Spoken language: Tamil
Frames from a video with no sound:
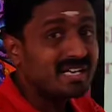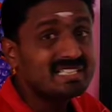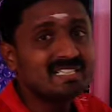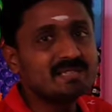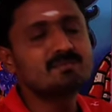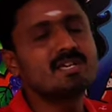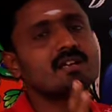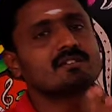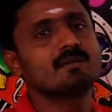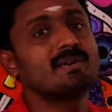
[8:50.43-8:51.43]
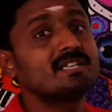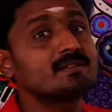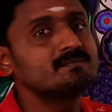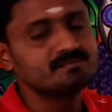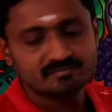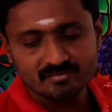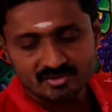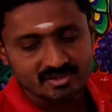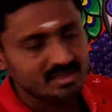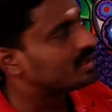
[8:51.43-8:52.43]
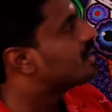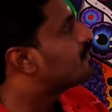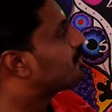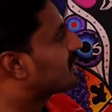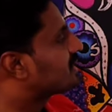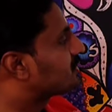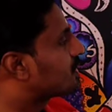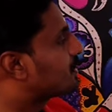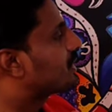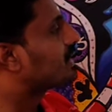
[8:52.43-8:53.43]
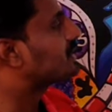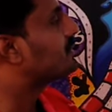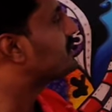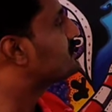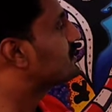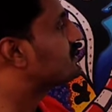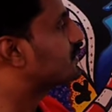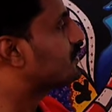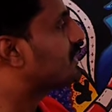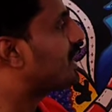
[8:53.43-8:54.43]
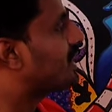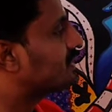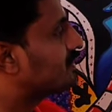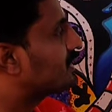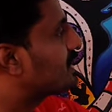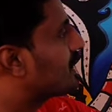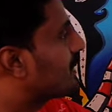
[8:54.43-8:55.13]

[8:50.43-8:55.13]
பள்ளம்னு அர்த்தம் பள்ளம் சரியா பள்ளத்துக்குள்ளே போய் கிடக்கு அப்படின்னு சொல்லி சொல்லுவோம்ல அந்த மாதிரி